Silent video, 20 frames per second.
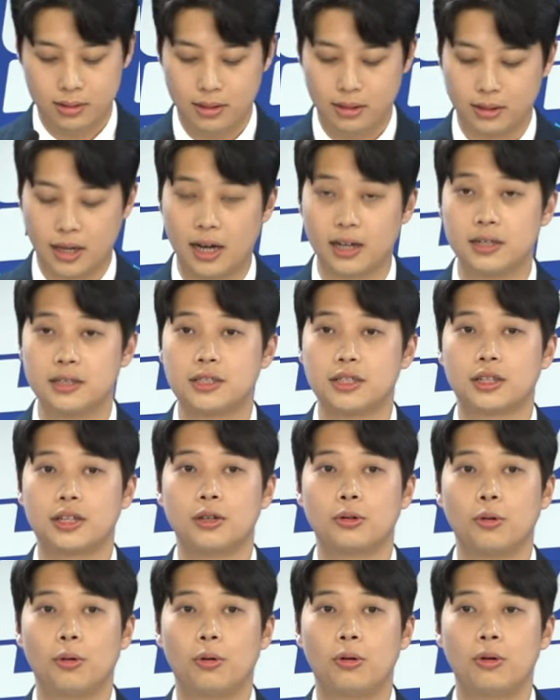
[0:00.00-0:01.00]
당을
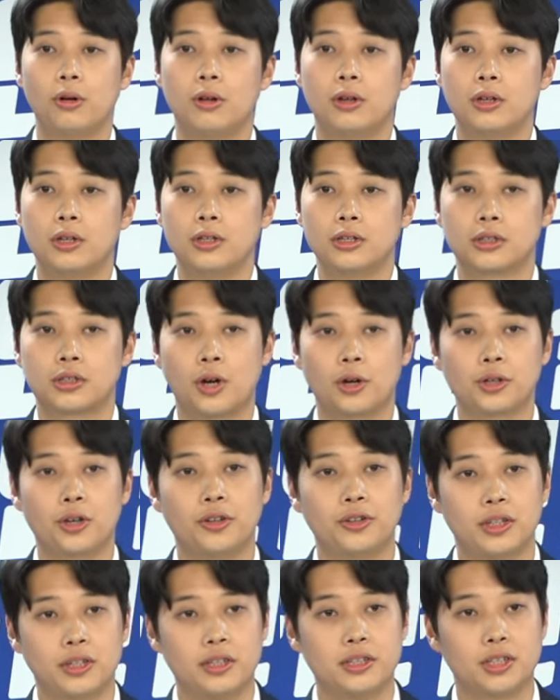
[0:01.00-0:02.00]
지키고
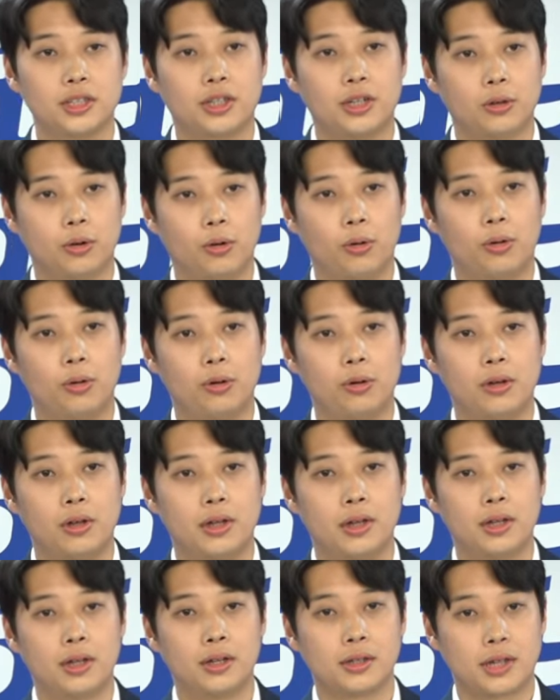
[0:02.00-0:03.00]
청년들을 지키고
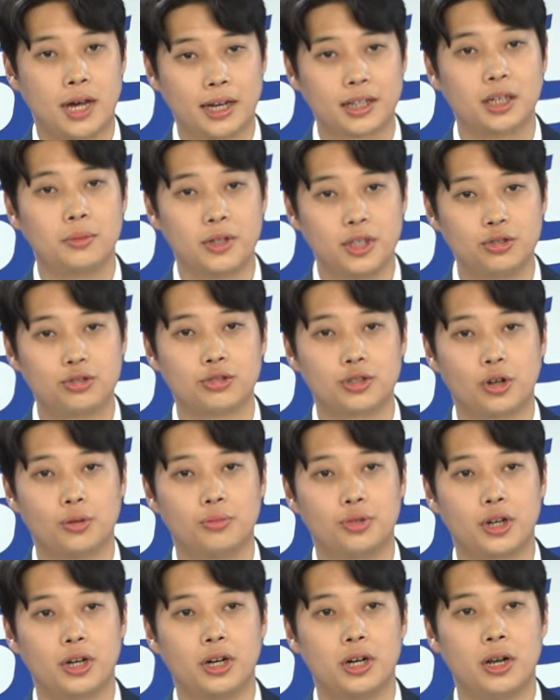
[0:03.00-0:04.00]
사기
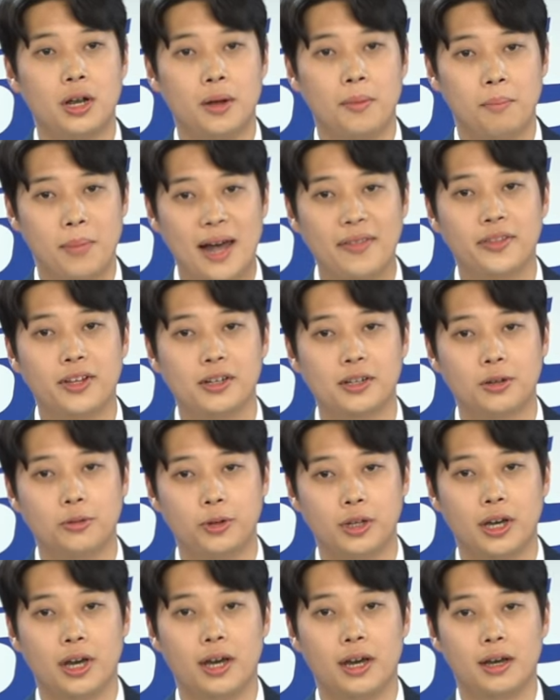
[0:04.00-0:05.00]
민주정부를 만들기
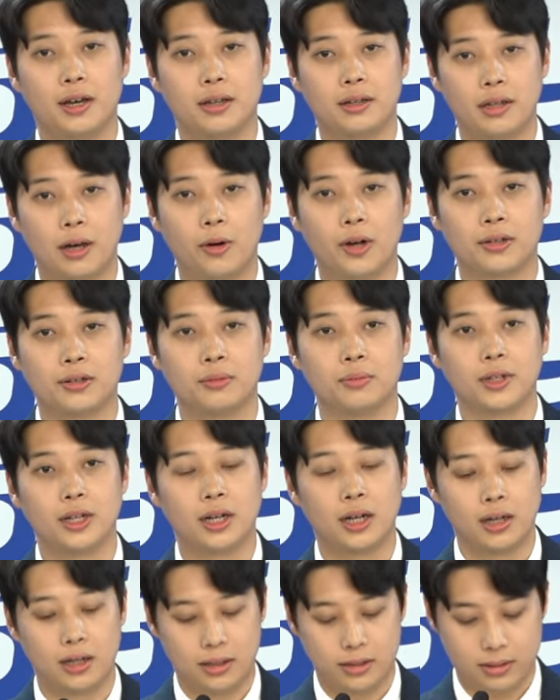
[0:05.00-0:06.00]
위해
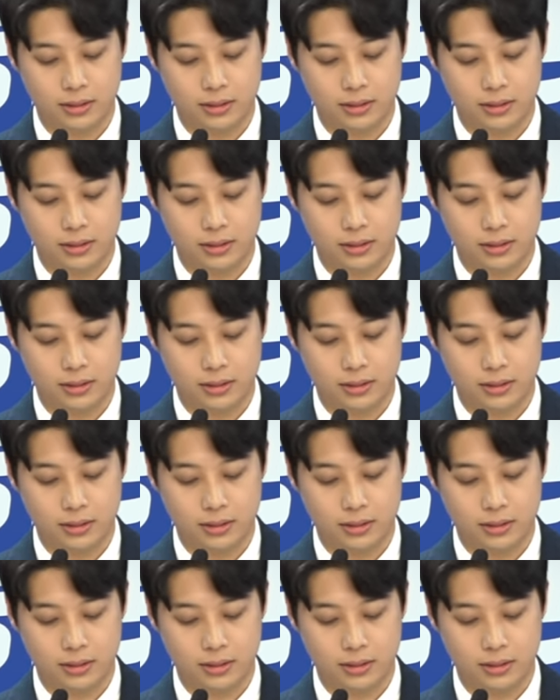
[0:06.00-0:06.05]
나왔습니다.